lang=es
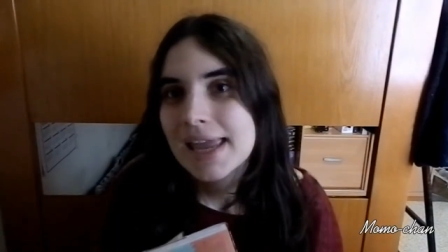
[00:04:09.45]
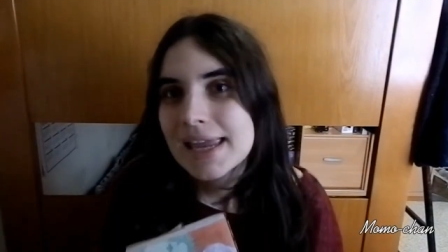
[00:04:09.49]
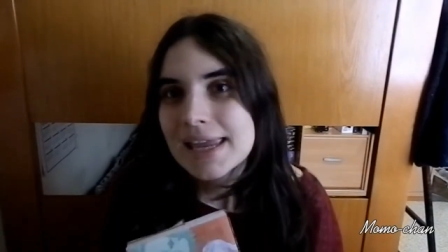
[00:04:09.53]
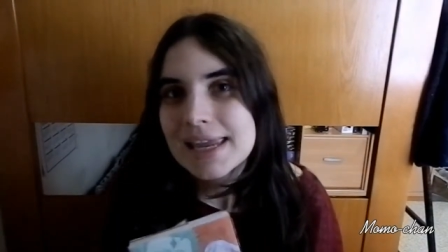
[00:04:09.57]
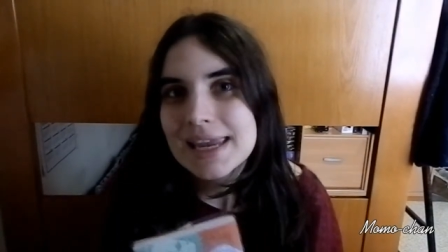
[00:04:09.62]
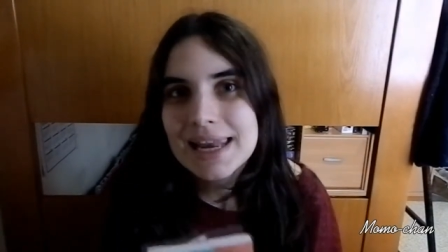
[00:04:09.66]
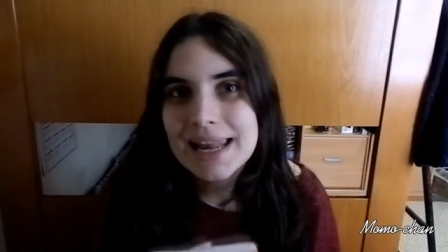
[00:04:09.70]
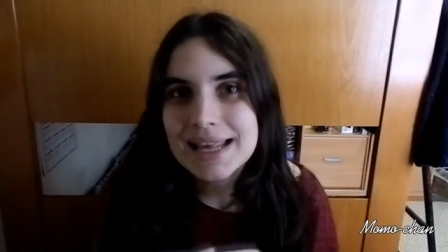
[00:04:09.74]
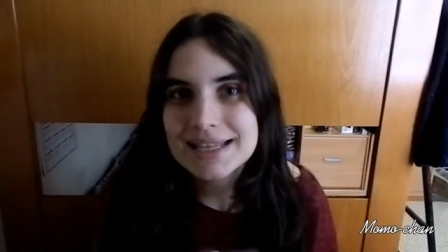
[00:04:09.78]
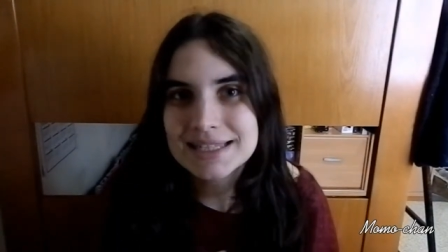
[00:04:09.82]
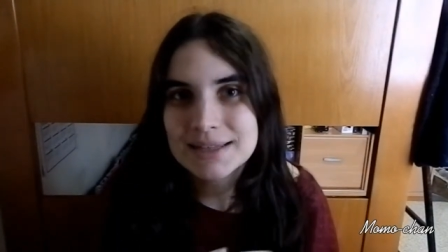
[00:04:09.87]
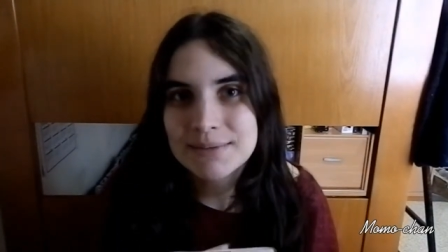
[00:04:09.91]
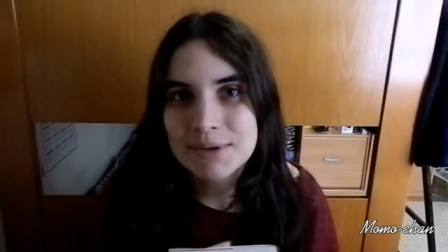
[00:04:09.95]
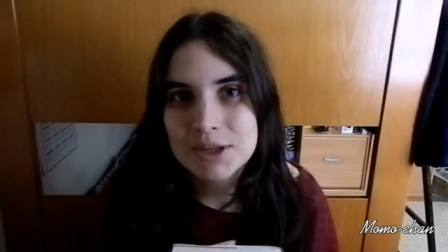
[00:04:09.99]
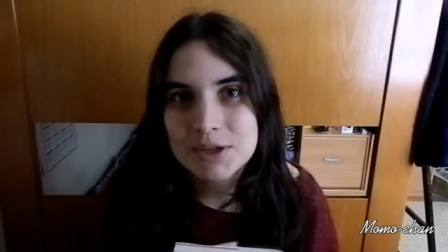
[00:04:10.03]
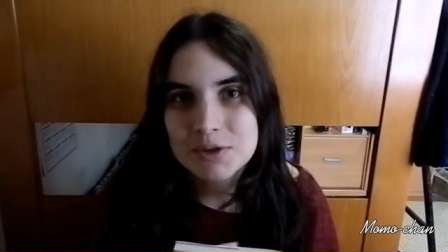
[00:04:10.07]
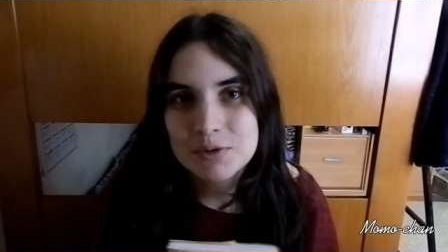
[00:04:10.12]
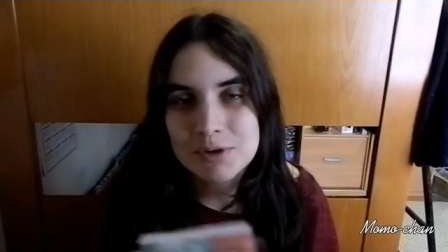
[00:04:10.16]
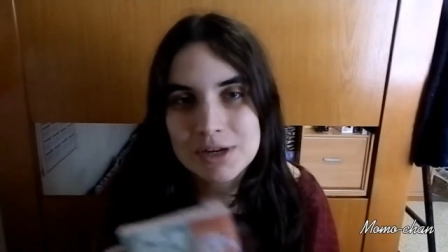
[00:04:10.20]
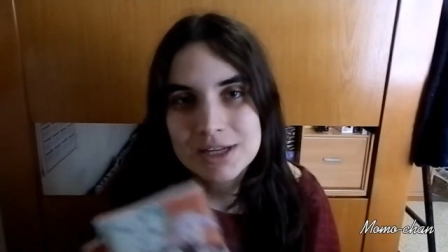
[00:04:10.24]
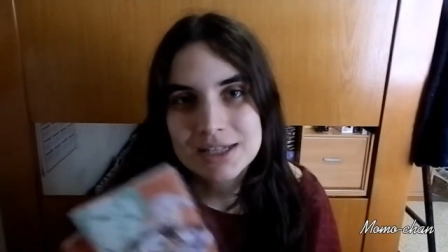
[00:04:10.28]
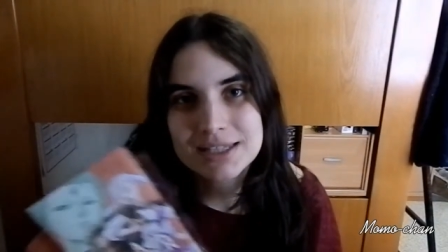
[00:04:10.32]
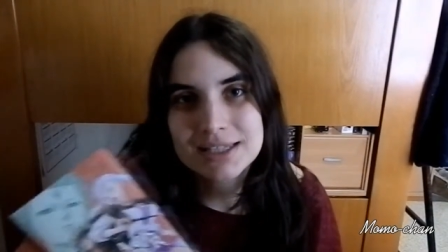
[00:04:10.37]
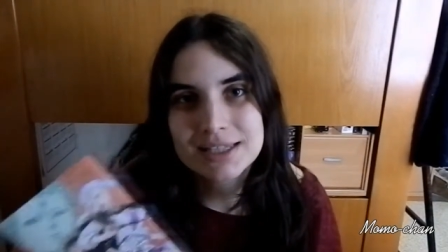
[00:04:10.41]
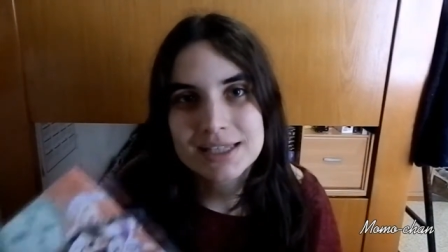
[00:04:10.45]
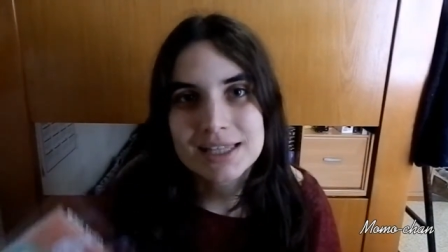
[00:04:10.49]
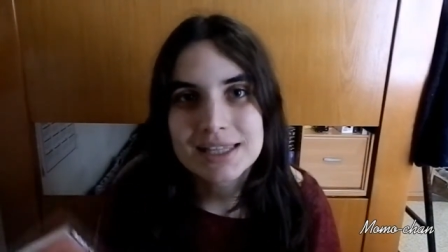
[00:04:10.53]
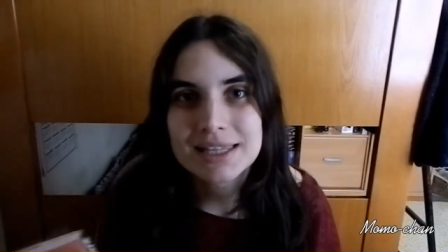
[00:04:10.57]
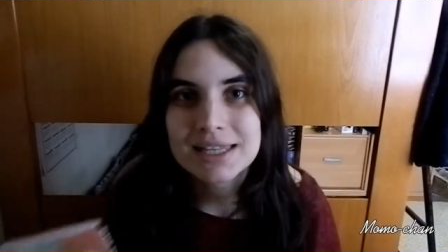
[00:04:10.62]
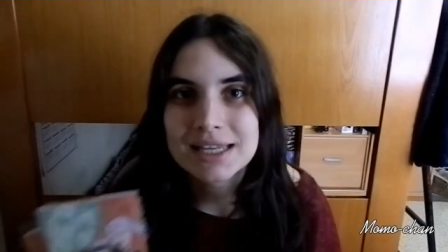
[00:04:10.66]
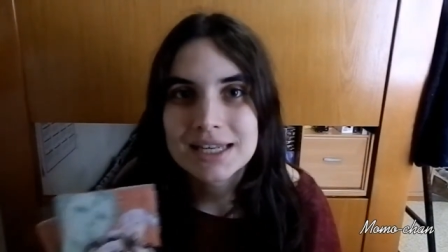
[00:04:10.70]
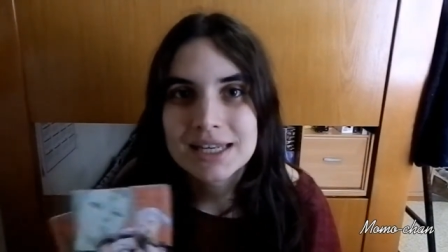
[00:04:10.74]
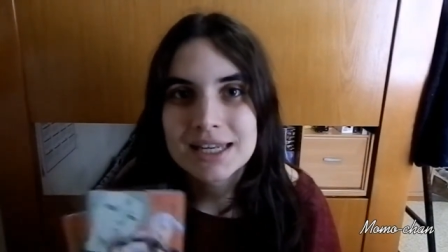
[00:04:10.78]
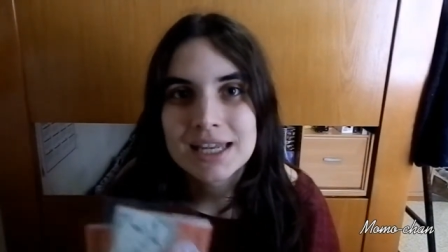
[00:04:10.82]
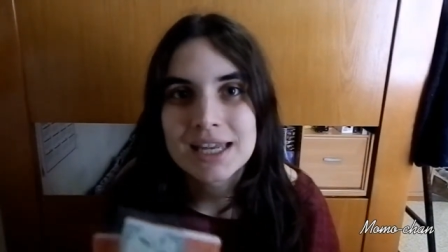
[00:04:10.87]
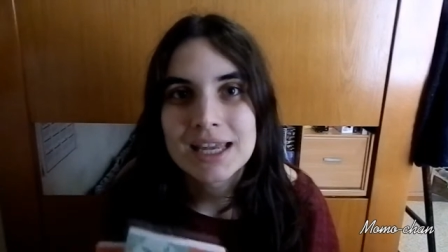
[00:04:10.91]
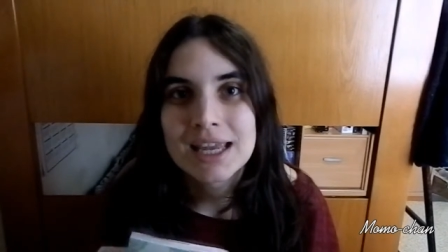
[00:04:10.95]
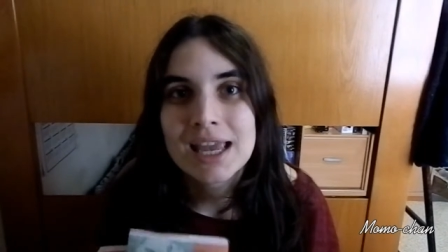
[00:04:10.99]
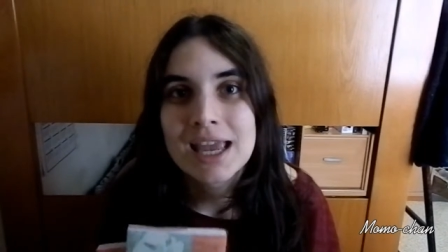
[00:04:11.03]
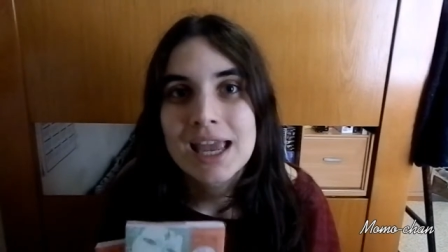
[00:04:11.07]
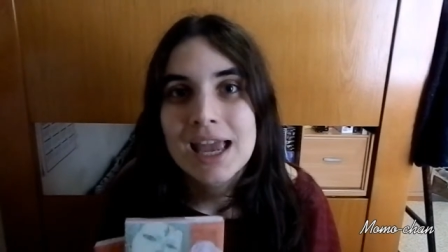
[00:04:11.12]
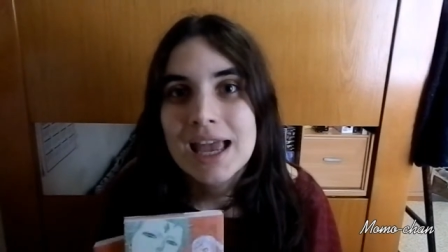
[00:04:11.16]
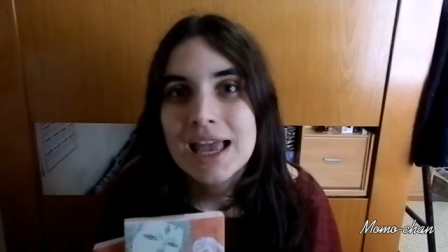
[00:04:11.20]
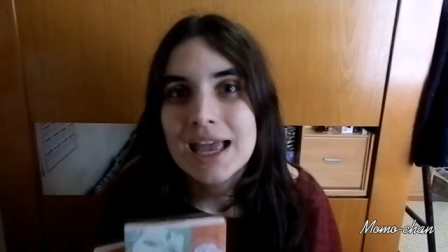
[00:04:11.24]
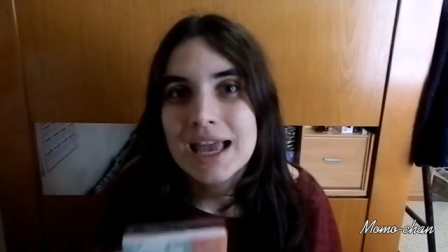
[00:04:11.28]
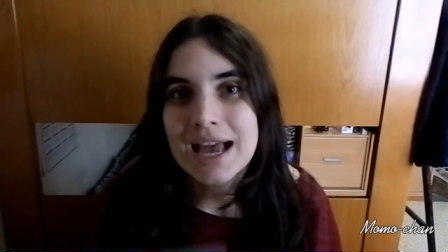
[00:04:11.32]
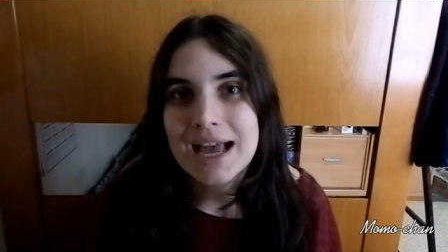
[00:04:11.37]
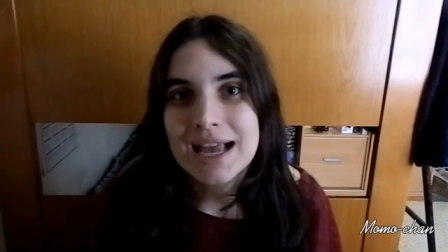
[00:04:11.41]
y las aventuras que tiene
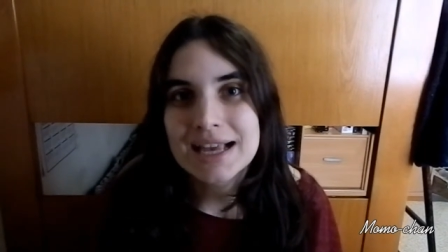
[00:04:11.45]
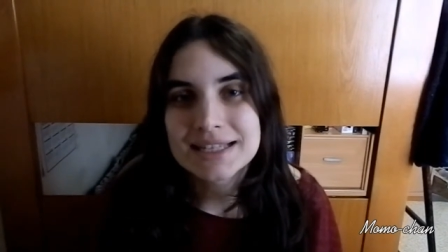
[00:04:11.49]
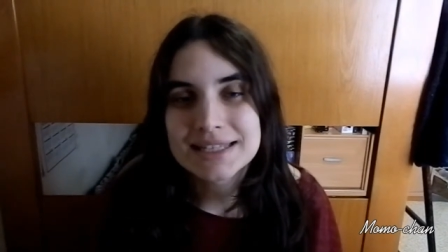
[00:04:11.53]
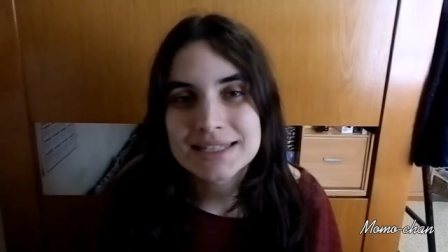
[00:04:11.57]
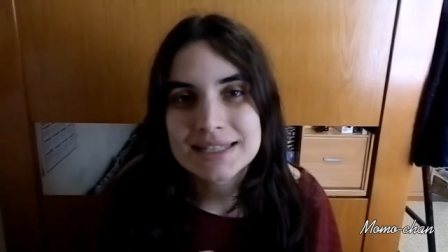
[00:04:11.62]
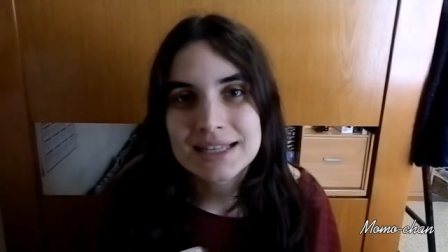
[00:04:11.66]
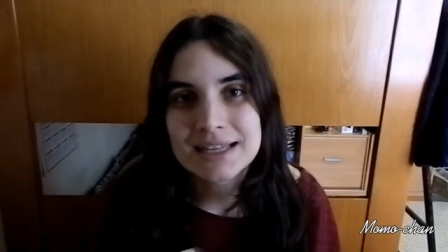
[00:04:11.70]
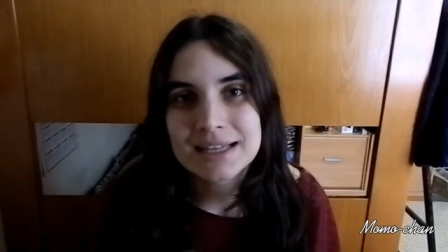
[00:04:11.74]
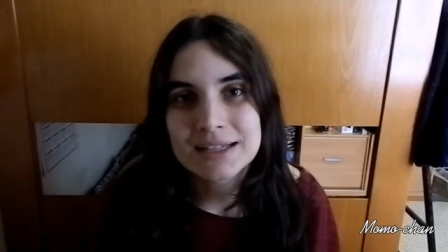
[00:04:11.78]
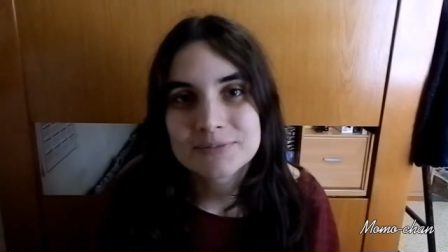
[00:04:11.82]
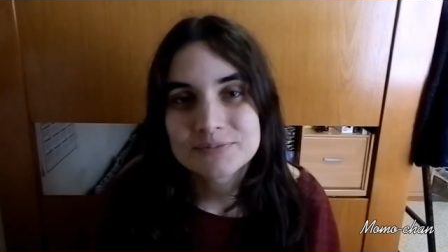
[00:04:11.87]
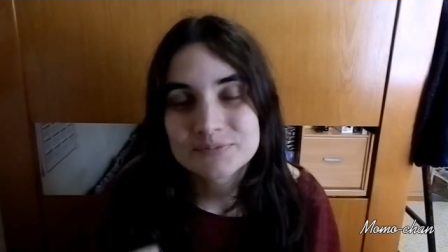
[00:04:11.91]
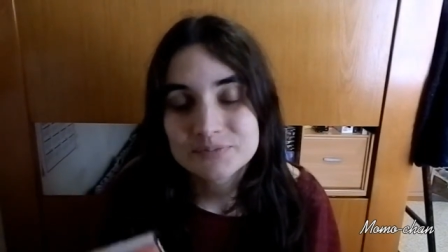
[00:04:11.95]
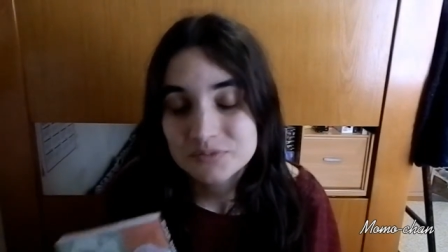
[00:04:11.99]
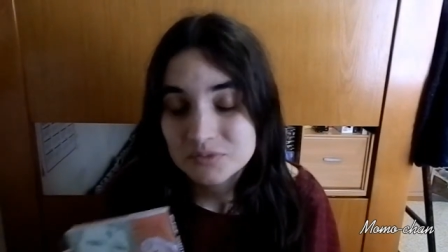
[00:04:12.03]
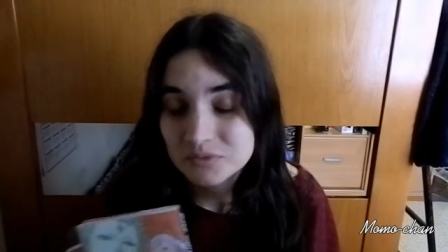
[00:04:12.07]
hasta